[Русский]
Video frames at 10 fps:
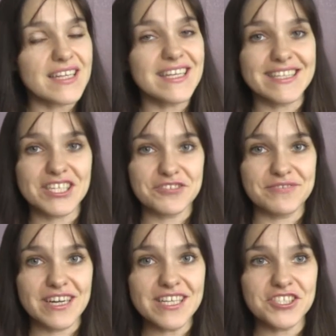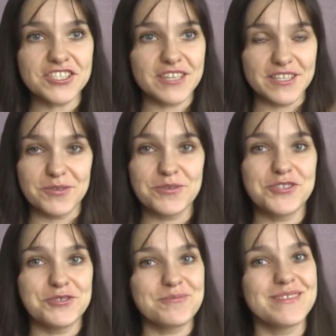когда наша врач, она
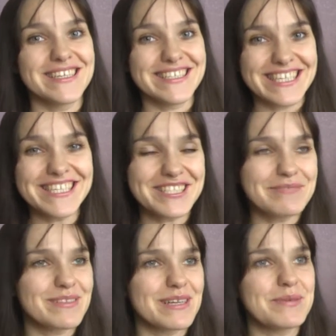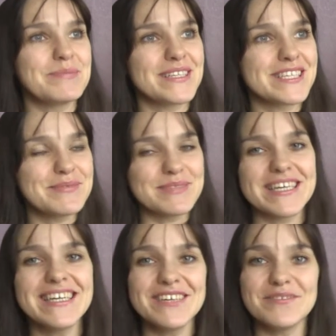очень умная женщина была, попалась
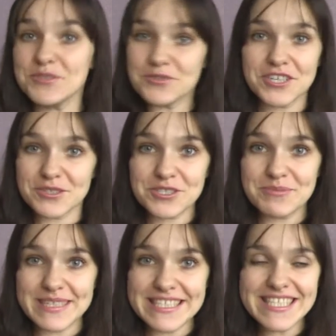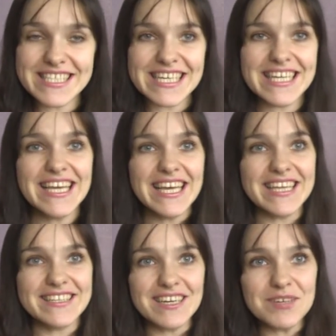мне вообще очень хорошая больница,
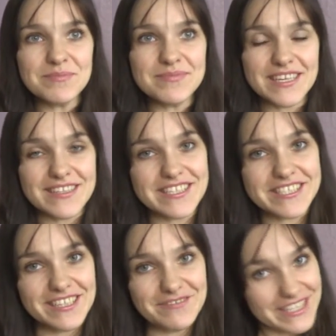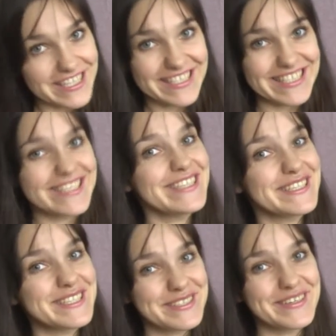и там я нашла выход из
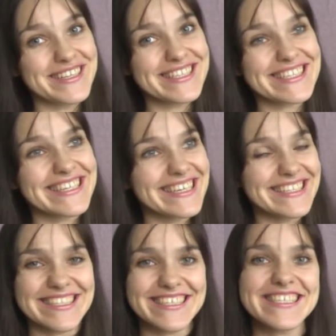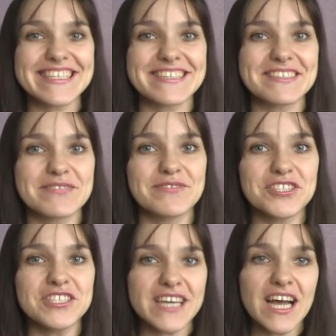этой ситуации, как это ни странно
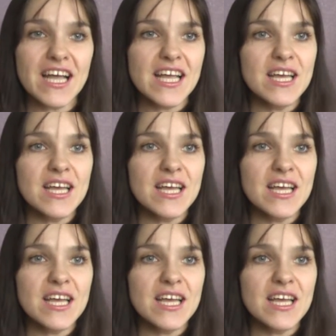звучит,